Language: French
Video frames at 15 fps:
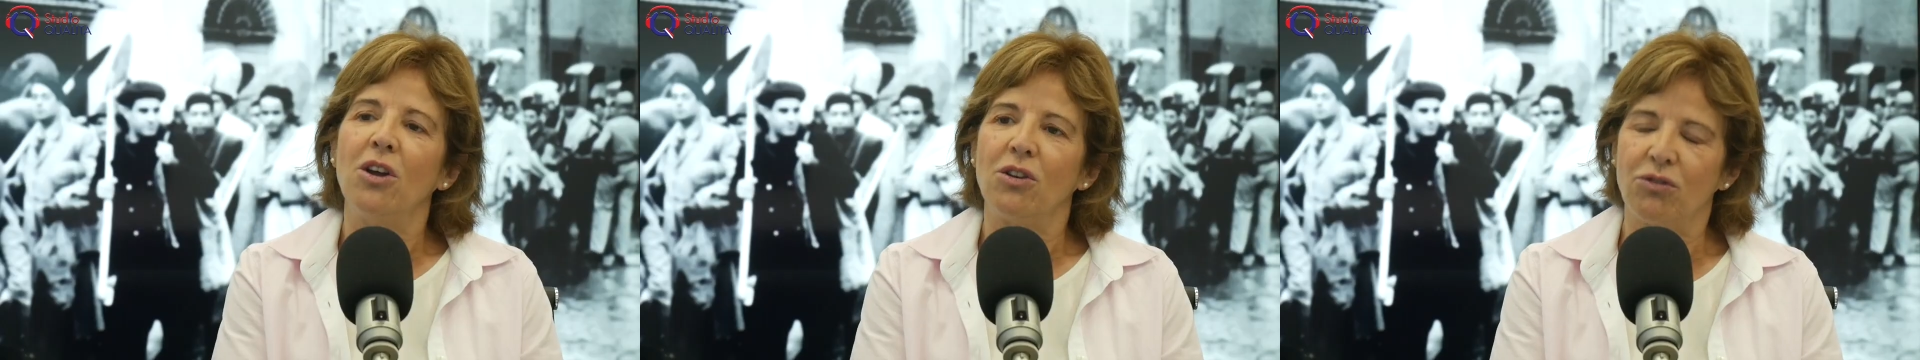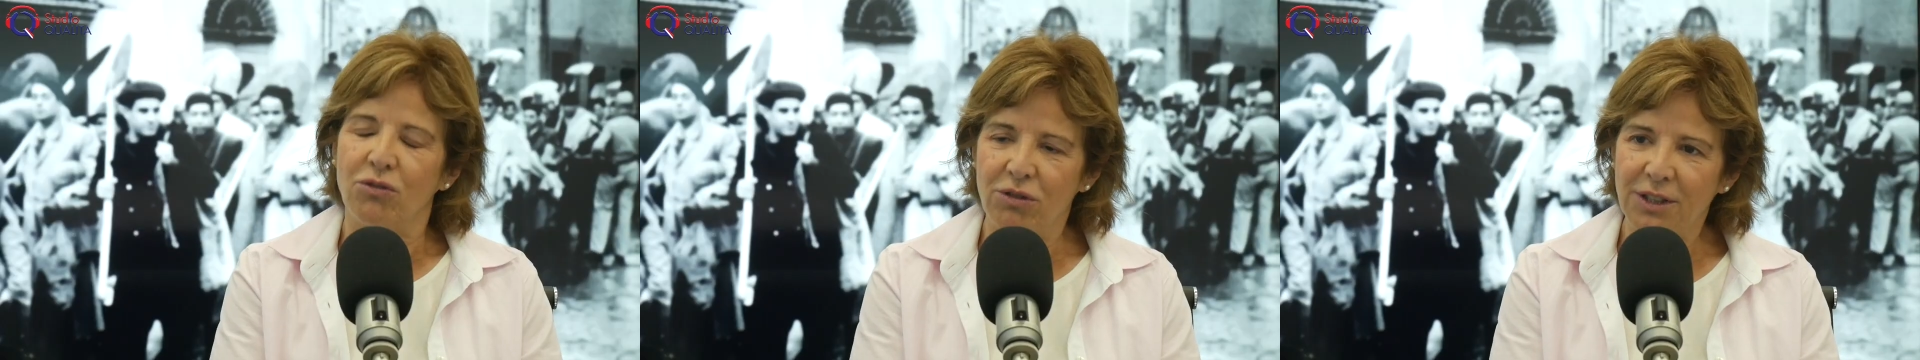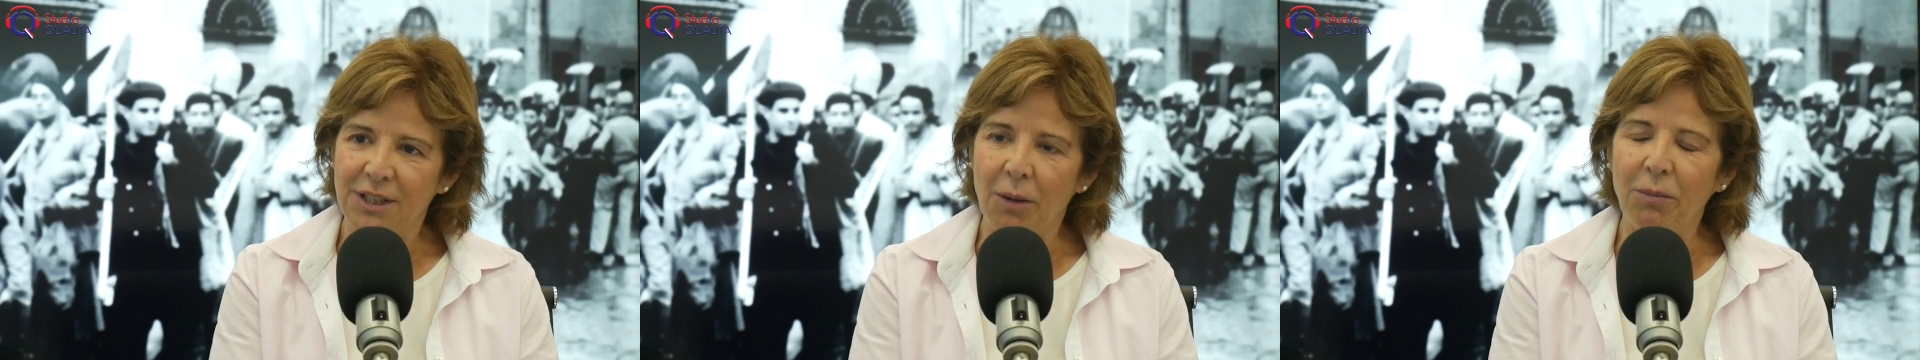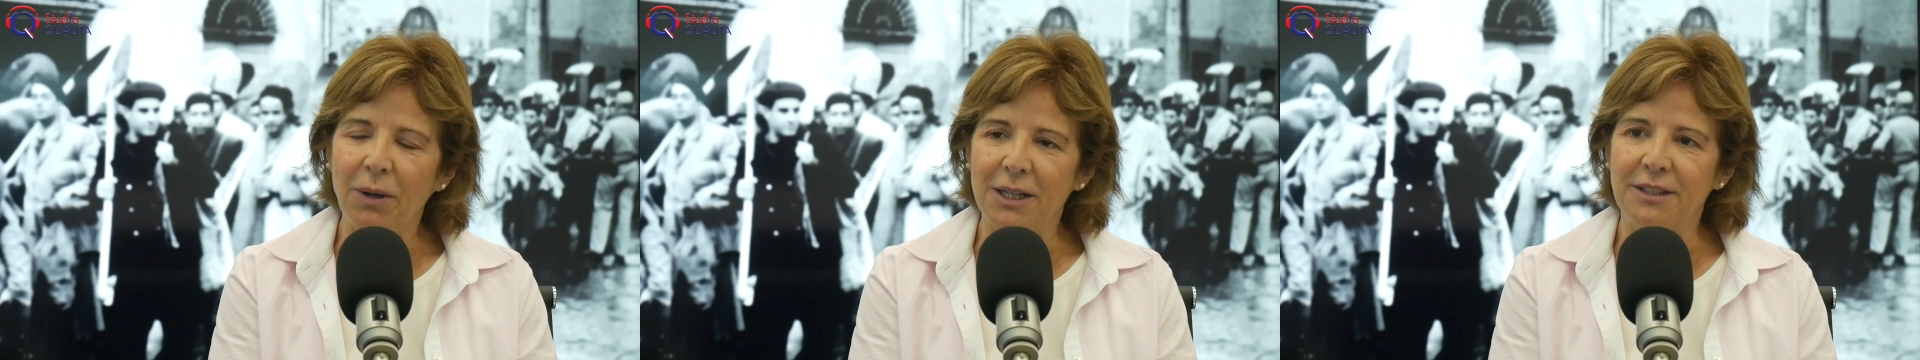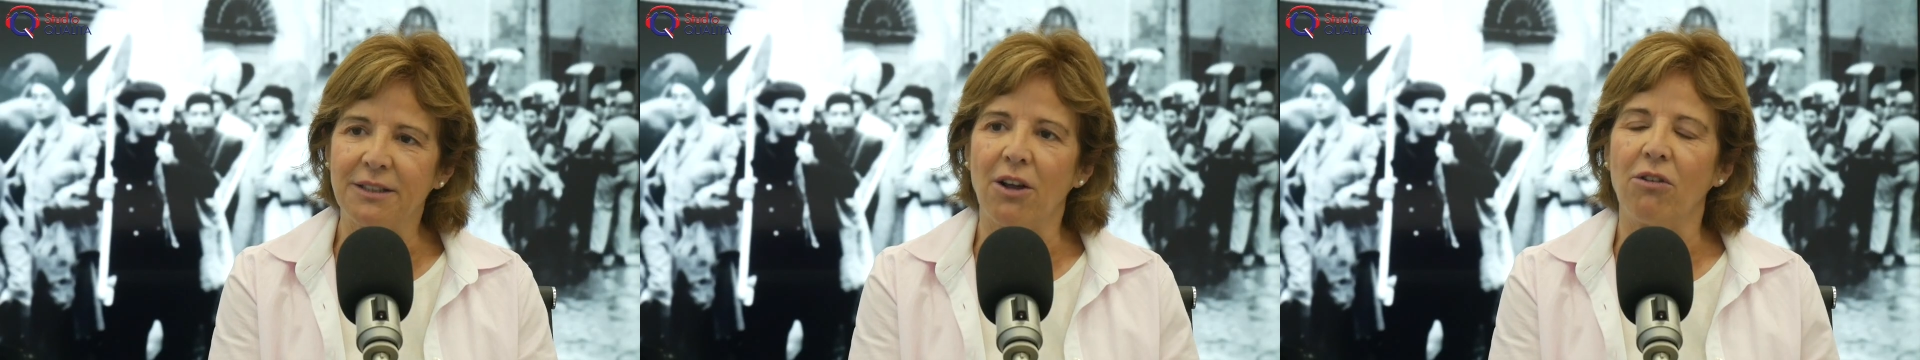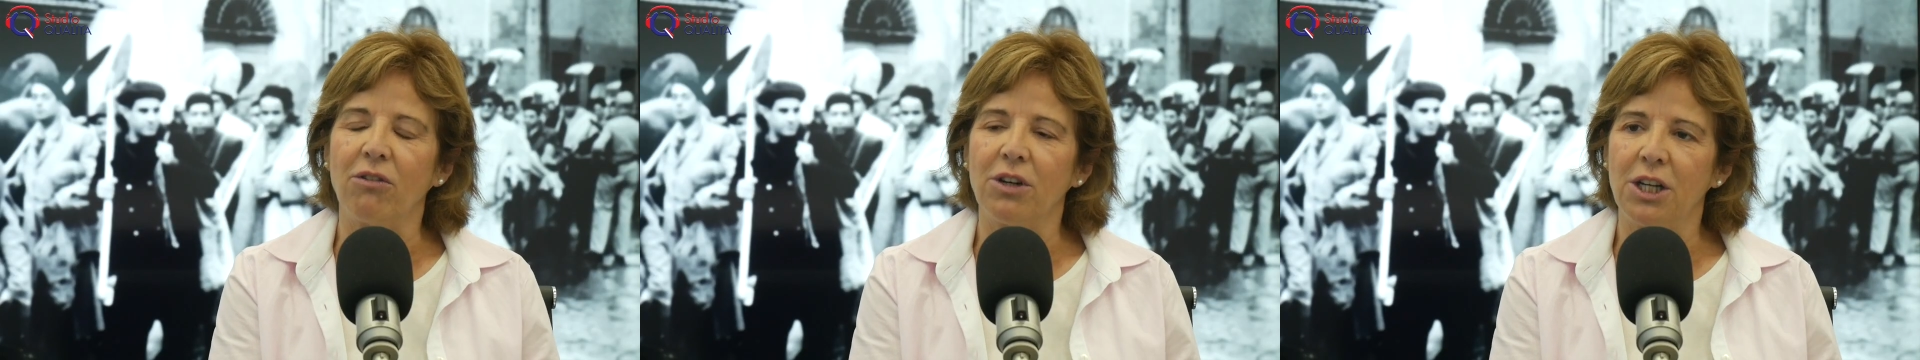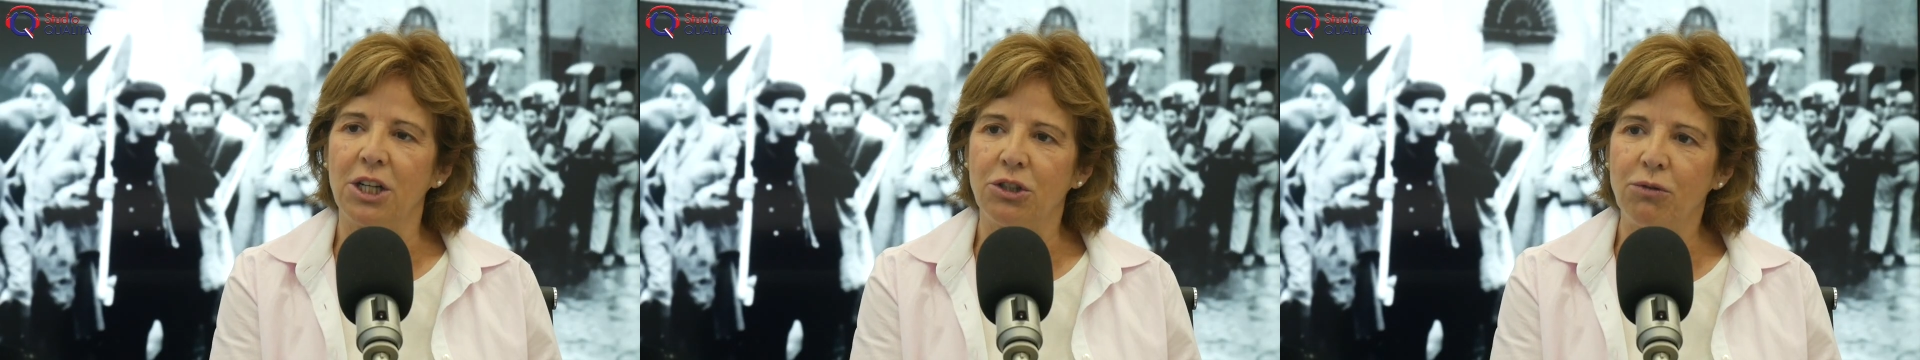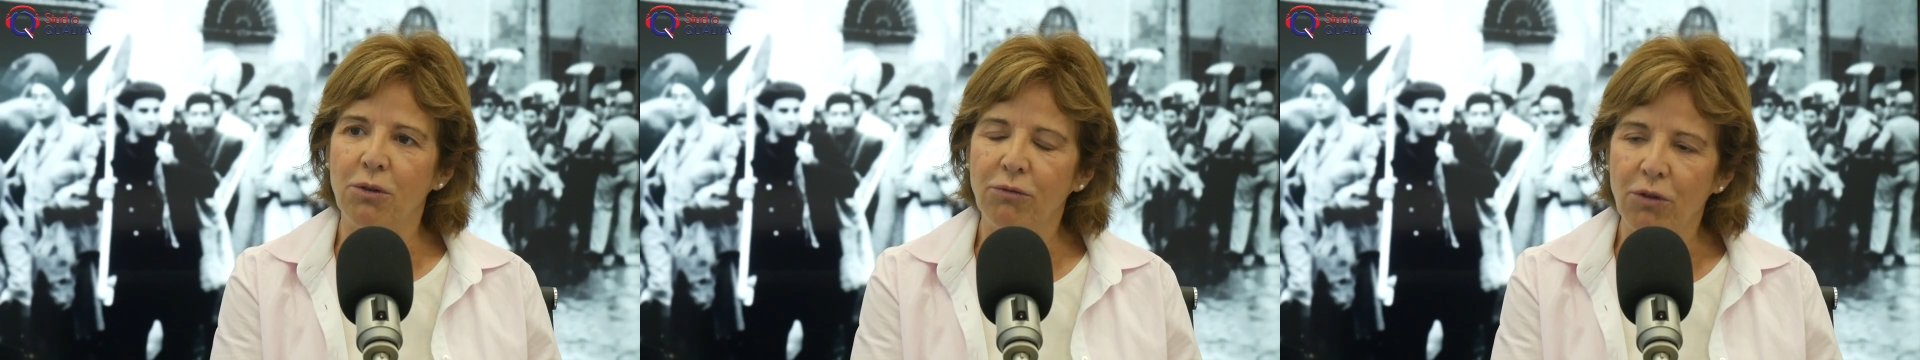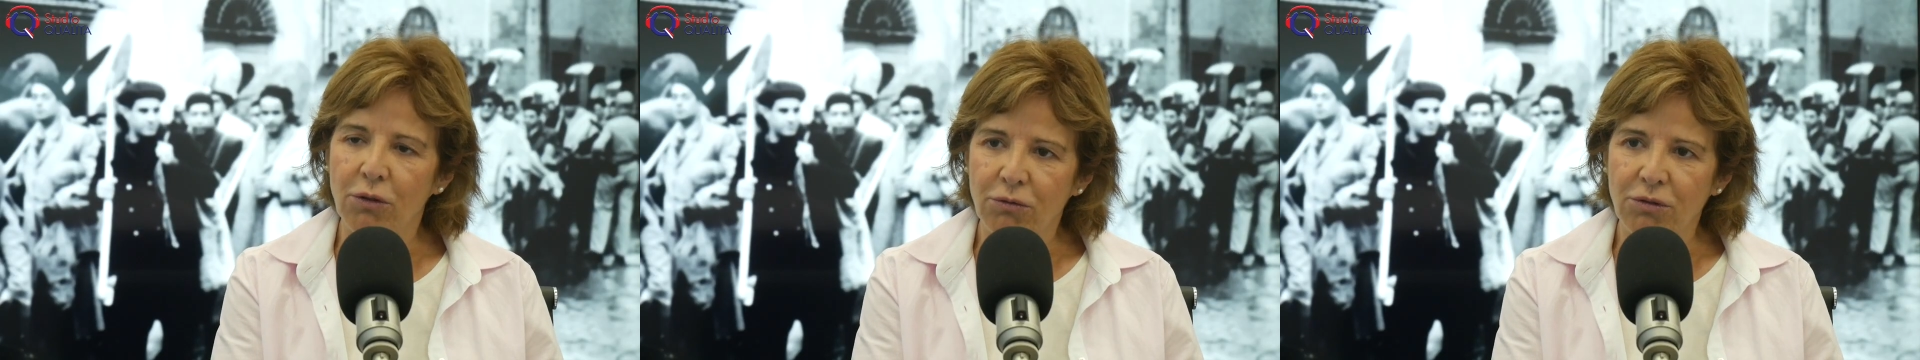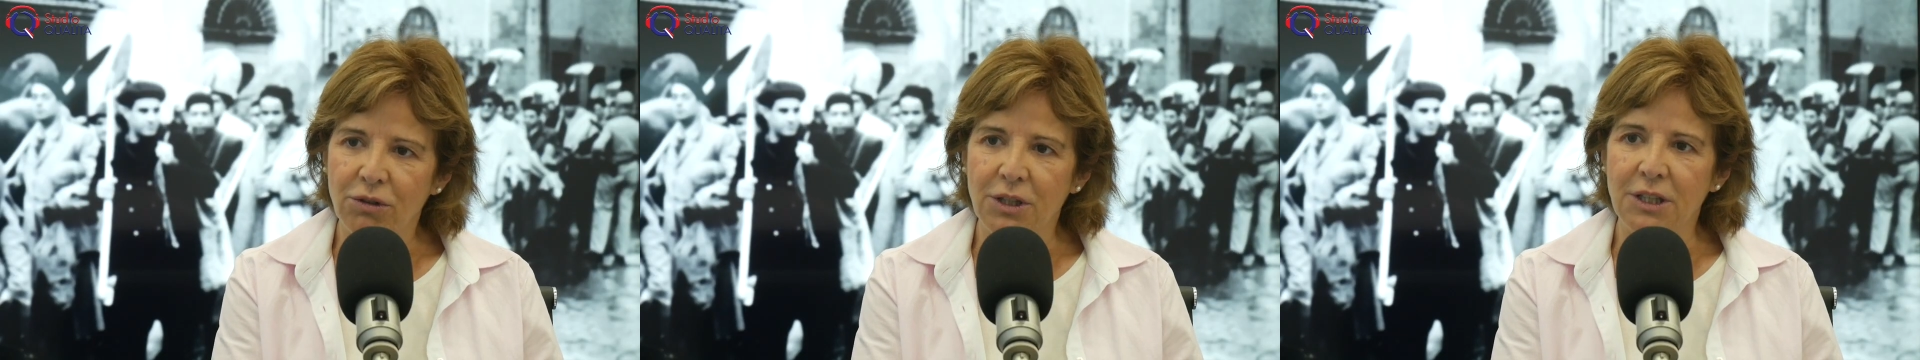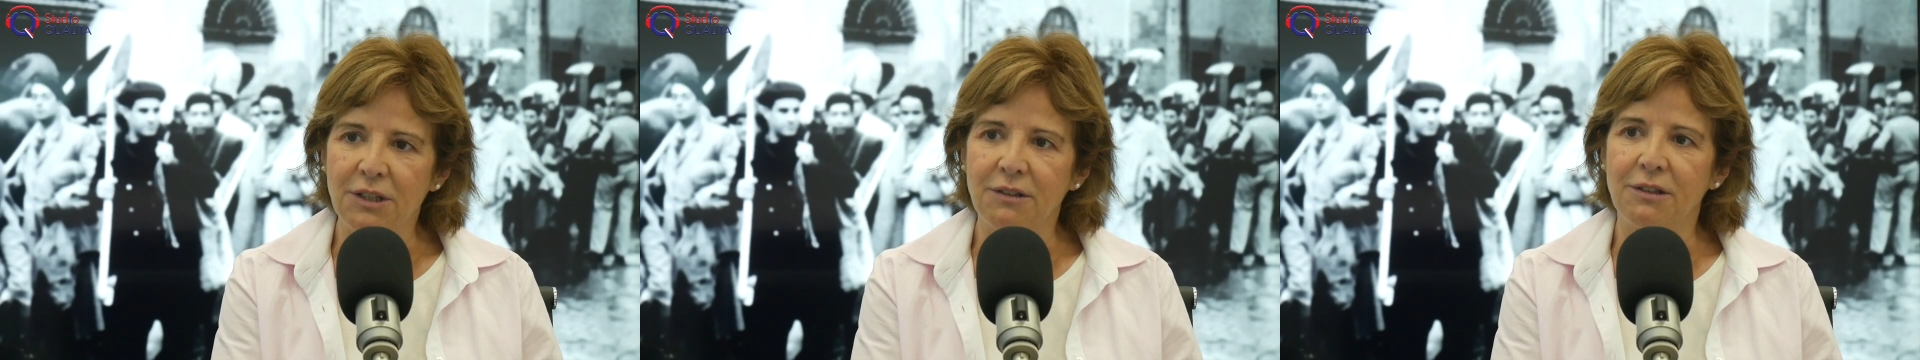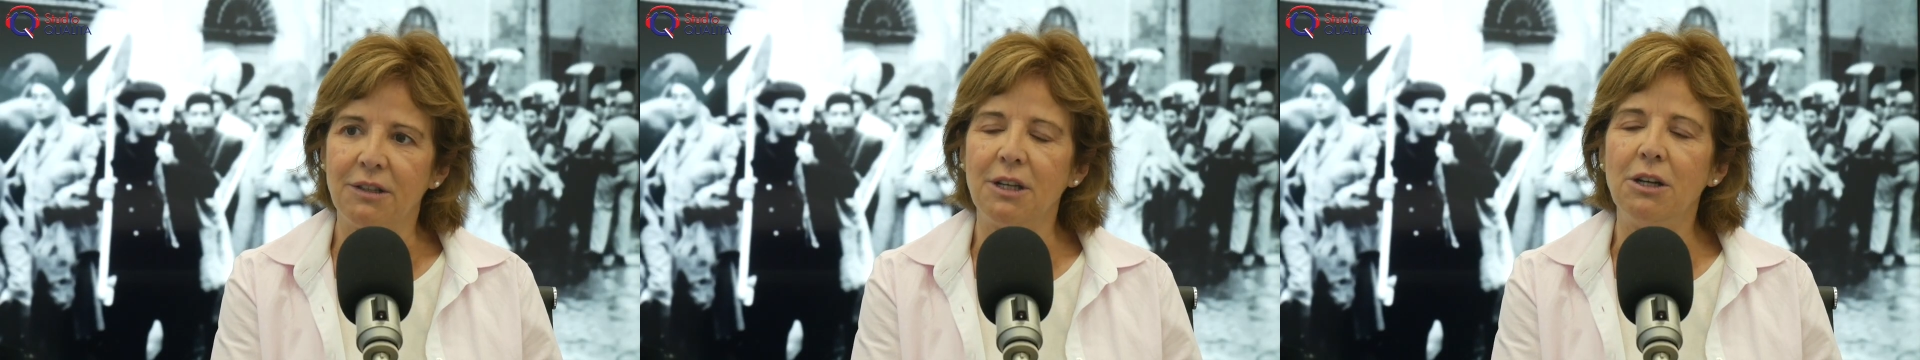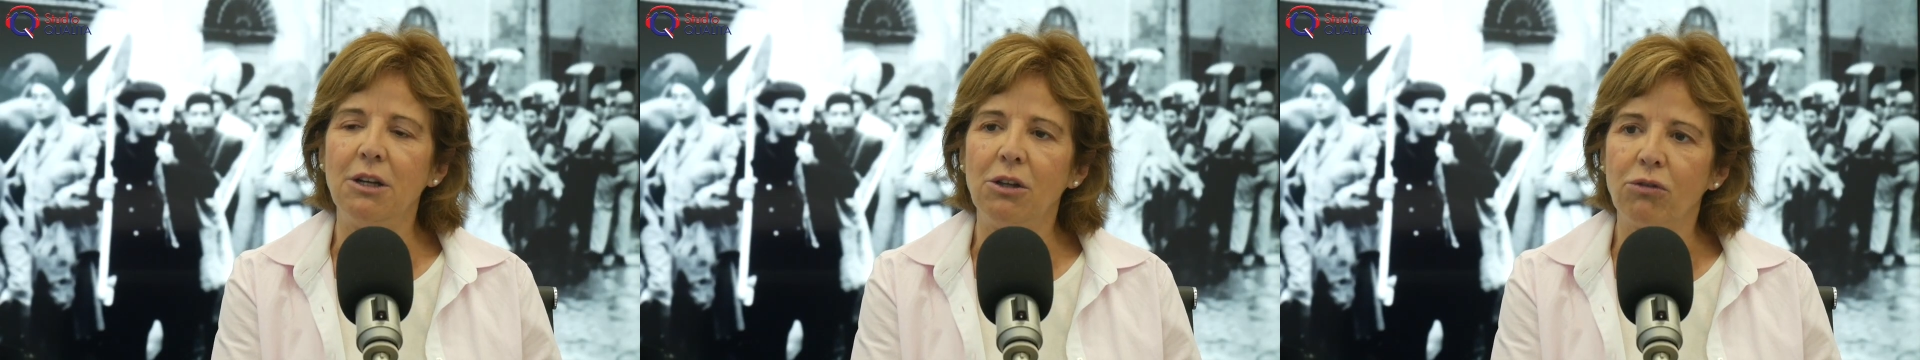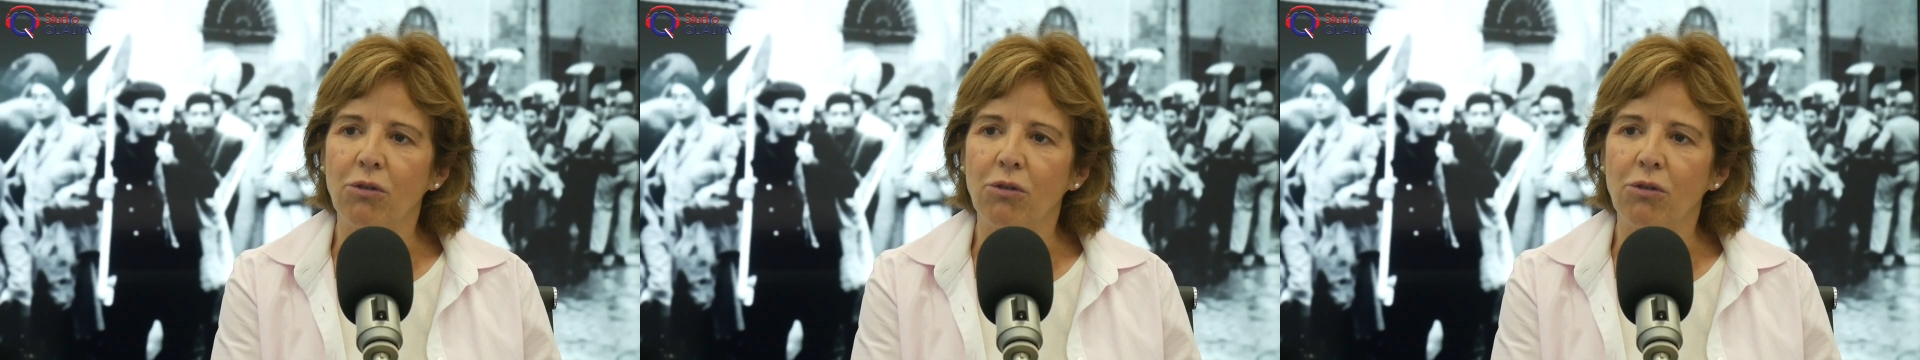Jusqu'à présent, les Juifs de Tunisie,